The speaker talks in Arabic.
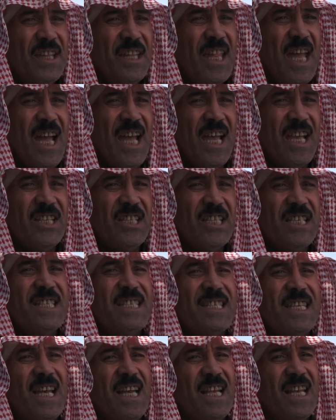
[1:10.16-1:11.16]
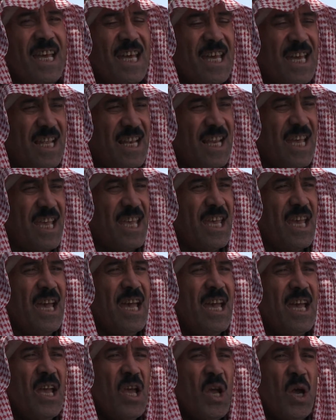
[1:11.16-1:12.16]
داعش لسه على خلايا
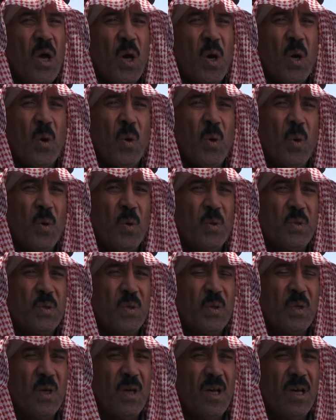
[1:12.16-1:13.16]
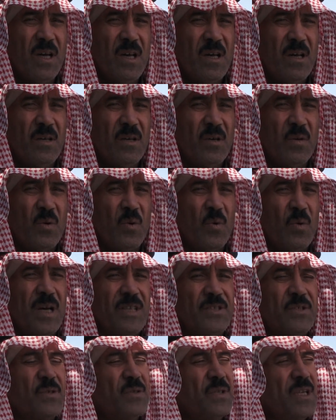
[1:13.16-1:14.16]

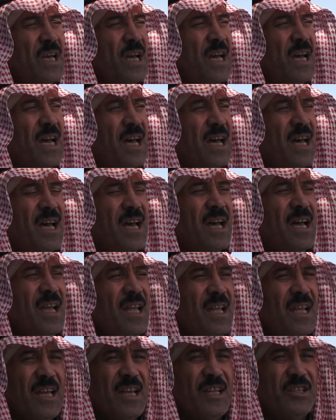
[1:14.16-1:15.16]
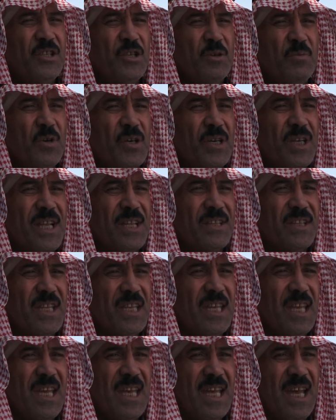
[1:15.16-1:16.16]
وقوات سوريا
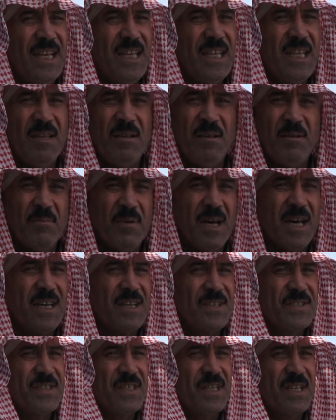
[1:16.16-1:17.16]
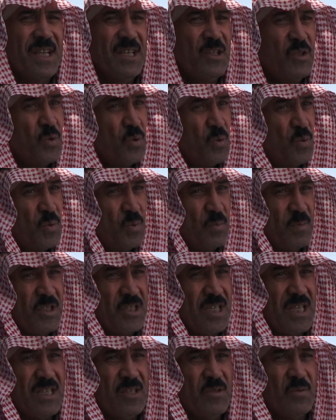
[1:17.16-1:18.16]
الديمقراطية يعني ما قصرت
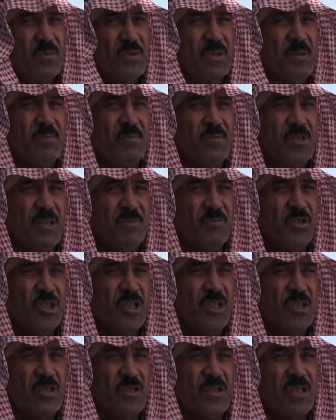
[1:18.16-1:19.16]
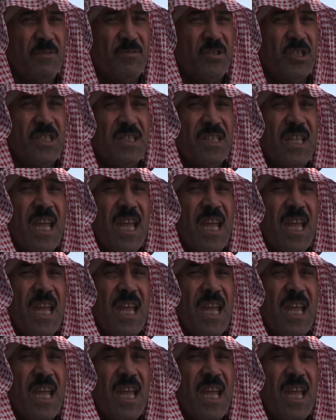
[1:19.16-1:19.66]
ومشت تمشيط وتمشيط